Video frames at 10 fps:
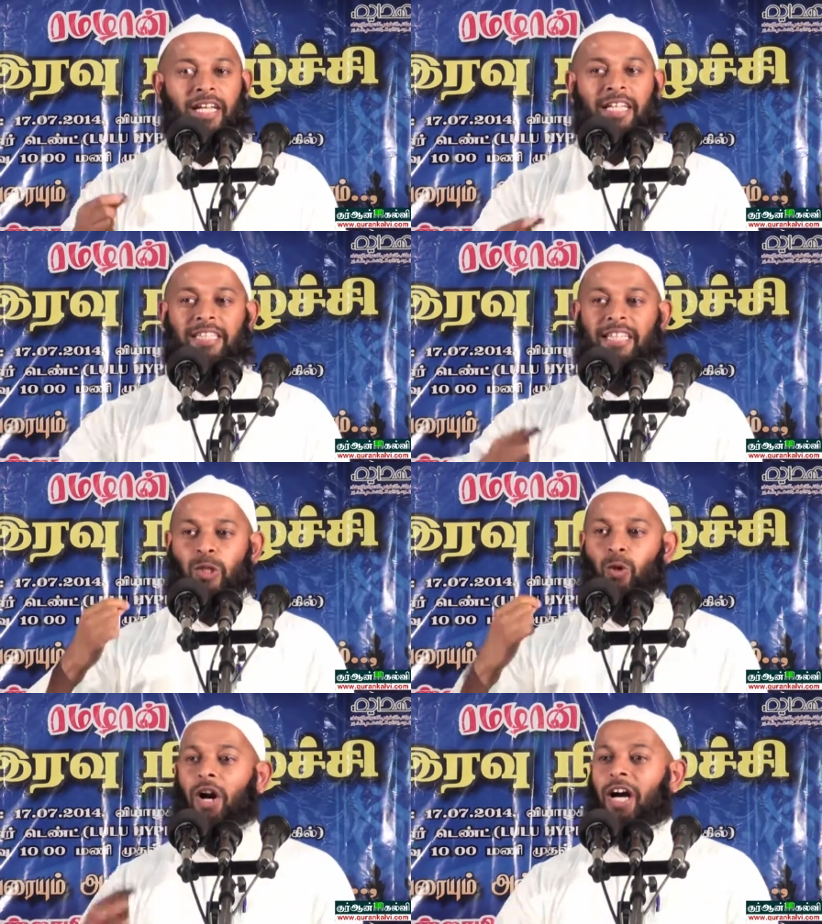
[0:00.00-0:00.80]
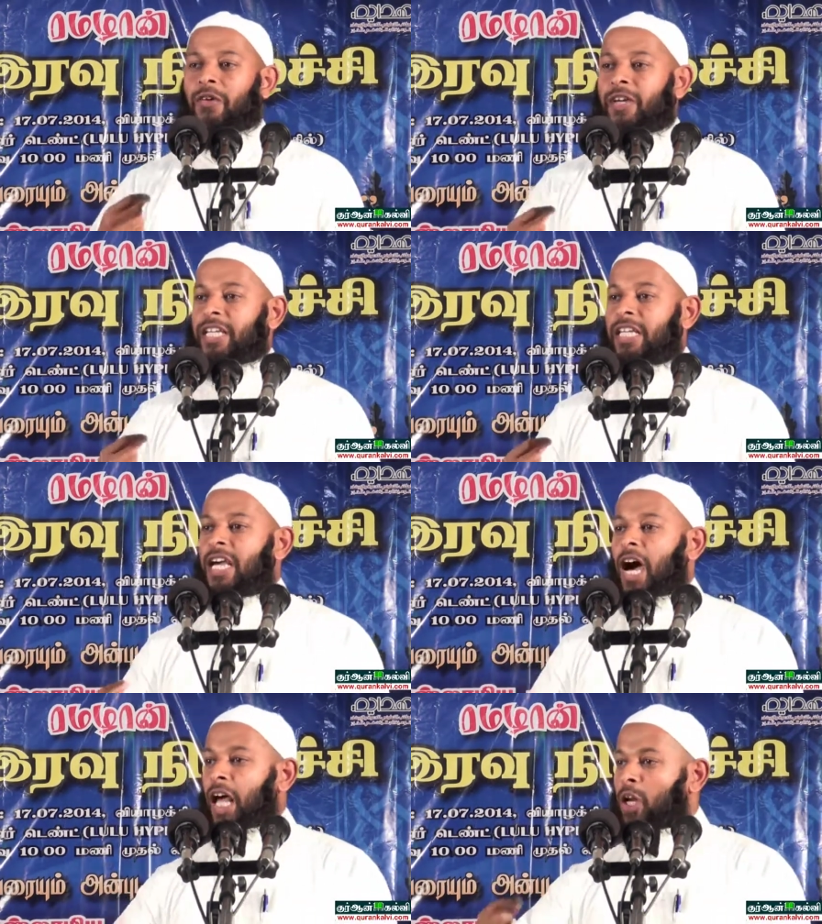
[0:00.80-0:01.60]
இந்த துஆவை
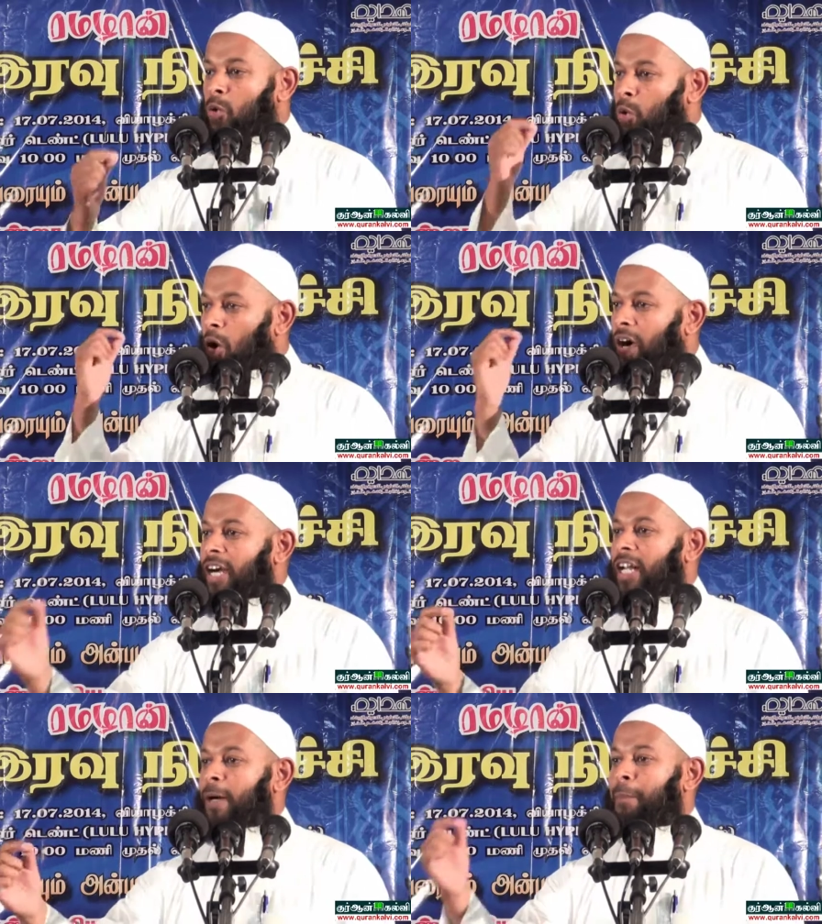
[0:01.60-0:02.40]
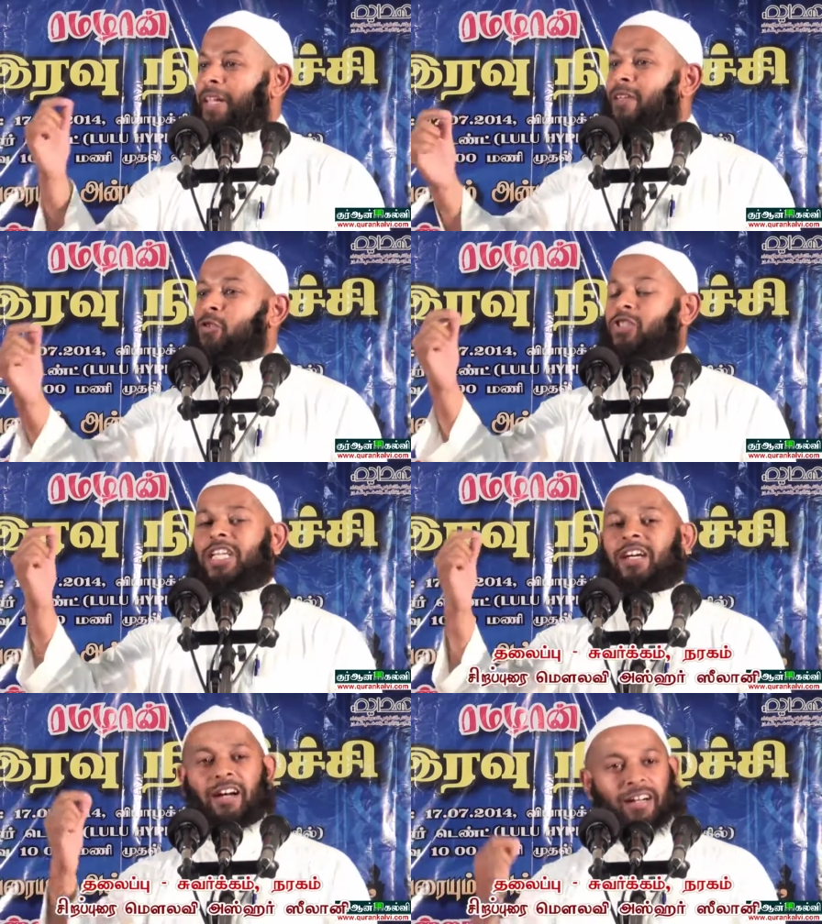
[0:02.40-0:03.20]
அல் குர்ஆனில் பதிவு
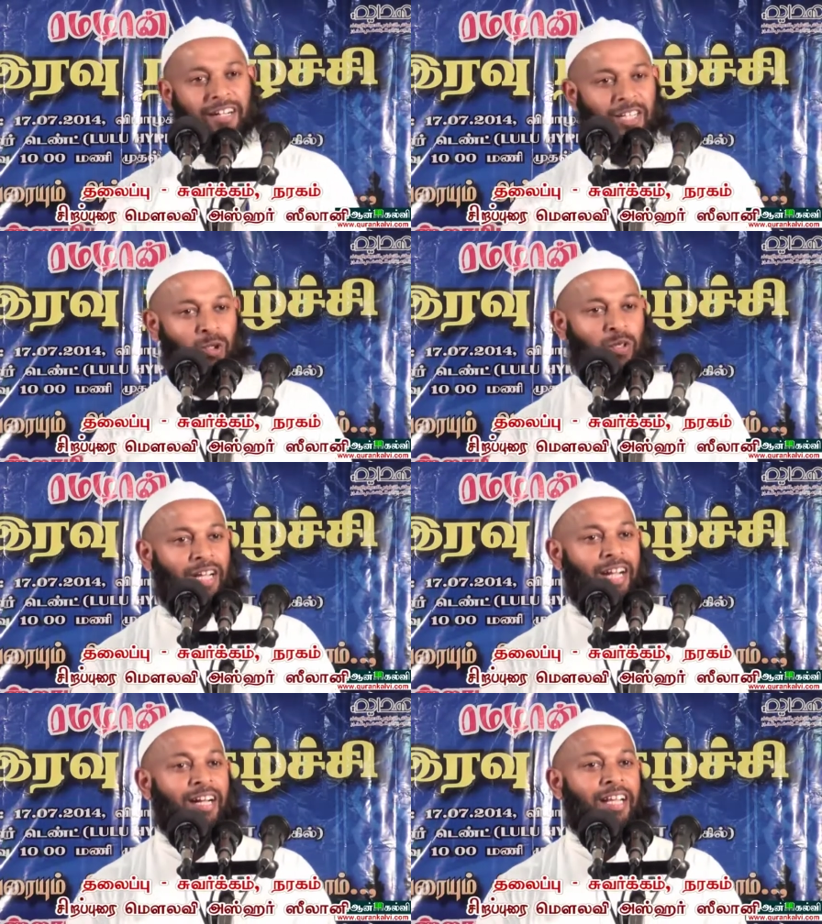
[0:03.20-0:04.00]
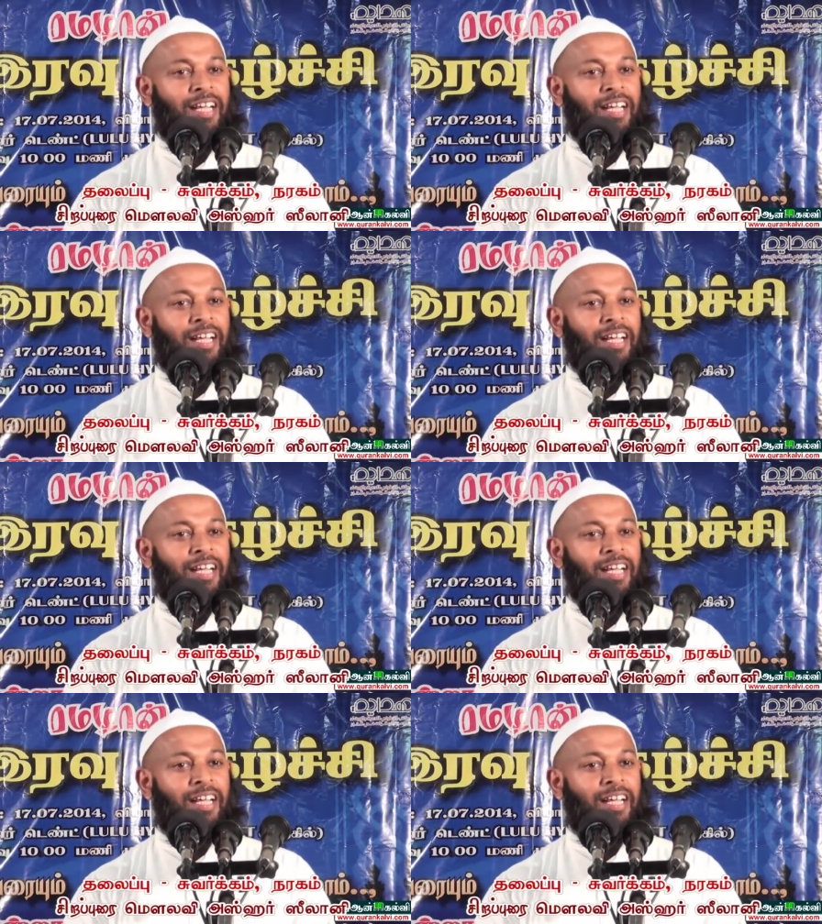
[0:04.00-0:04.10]
செய்கிறான் என்று சொன்னால்